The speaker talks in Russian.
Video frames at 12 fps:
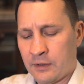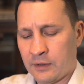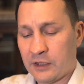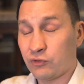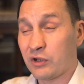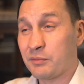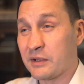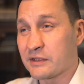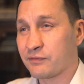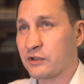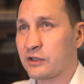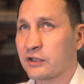которая имеет
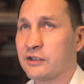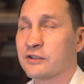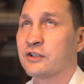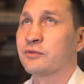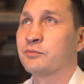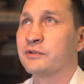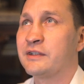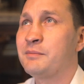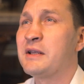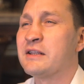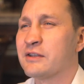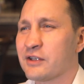свои такие, скажем,
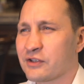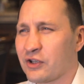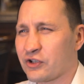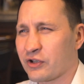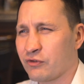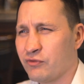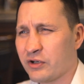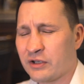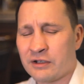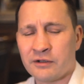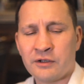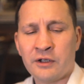семейные достаточно
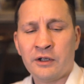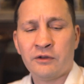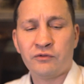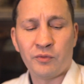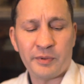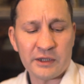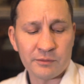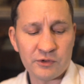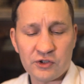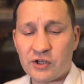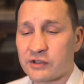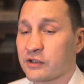корни, но при этом
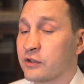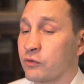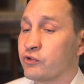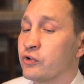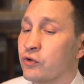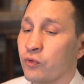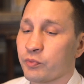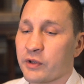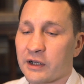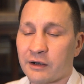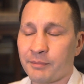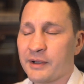сейчас это очень крупная
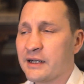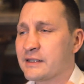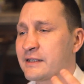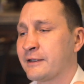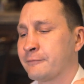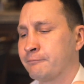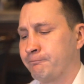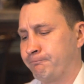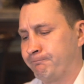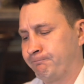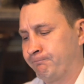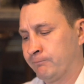корпорация,
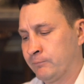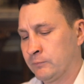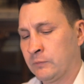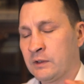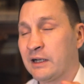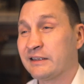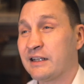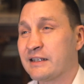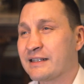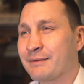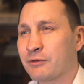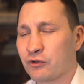одна из
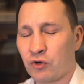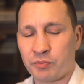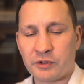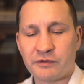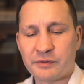самых крупных в